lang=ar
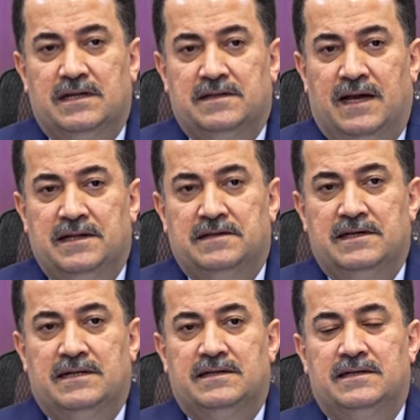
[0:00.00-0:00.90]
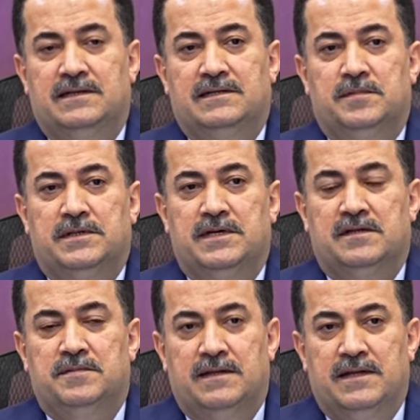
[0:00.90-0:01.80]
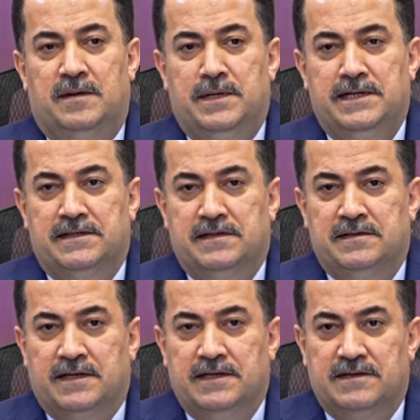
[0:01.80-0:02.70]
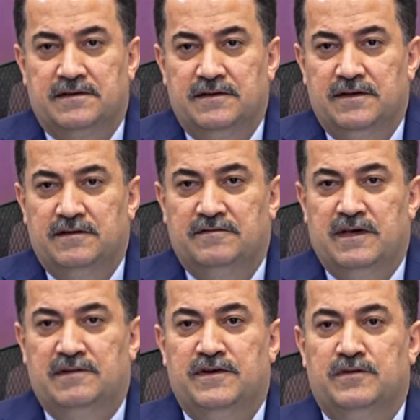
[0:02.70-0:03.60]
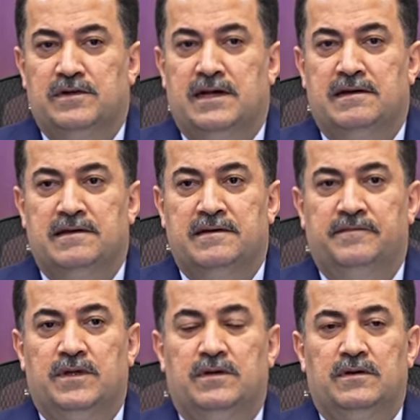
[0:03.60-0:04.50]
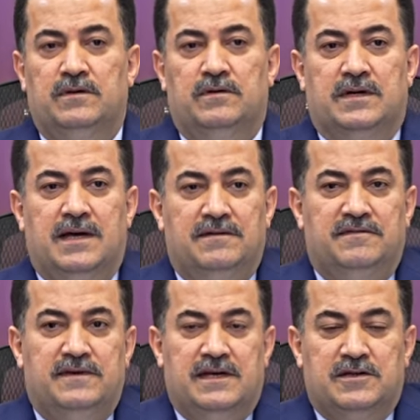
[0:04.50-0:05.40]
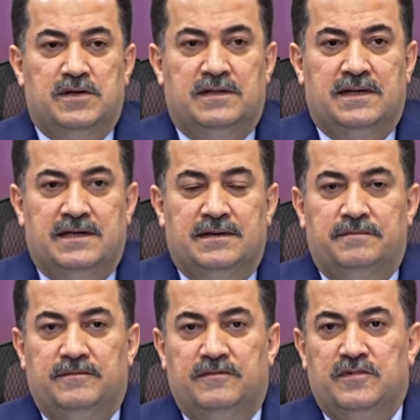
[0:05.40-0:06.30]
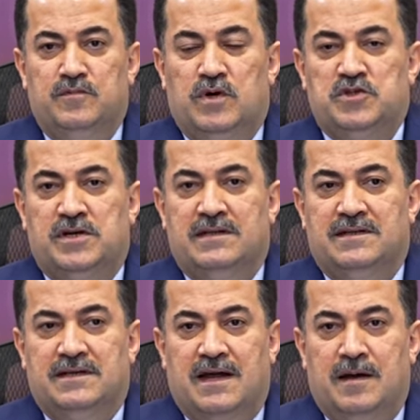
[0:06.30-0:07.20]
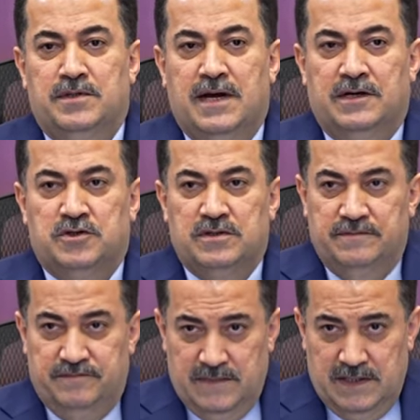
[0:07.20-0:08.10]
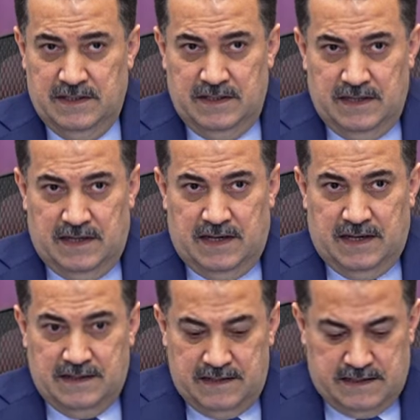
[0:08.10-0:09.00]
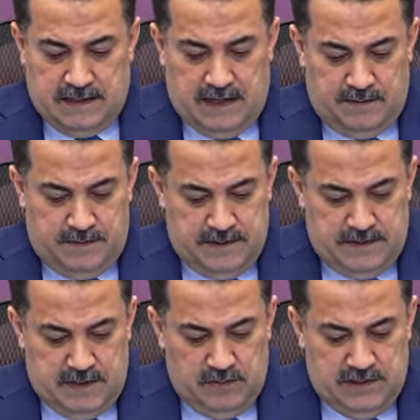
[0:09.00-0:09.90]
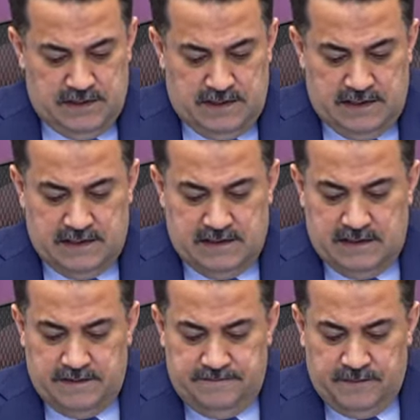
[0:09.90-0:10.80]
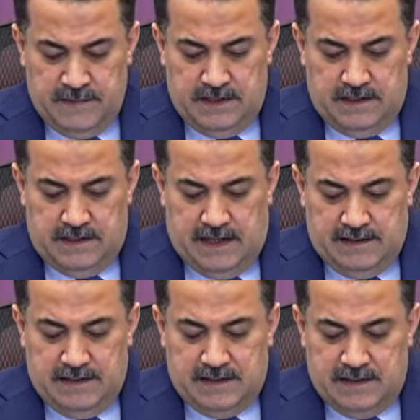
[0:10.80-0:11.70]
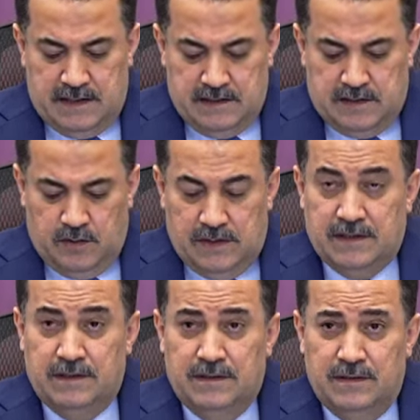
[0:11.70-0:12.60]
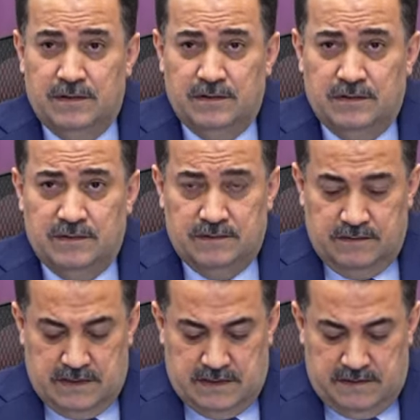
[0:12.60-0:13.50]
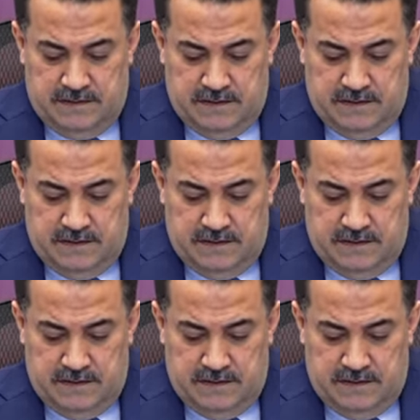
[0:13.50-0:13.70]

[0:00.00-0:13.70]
التحديات التي بدأت بعد عملية التغيير في 2003 وكان في أشدها في مواجهة إرهاب داعش هذا الإرهاب الدولي الذي هدد الدولة و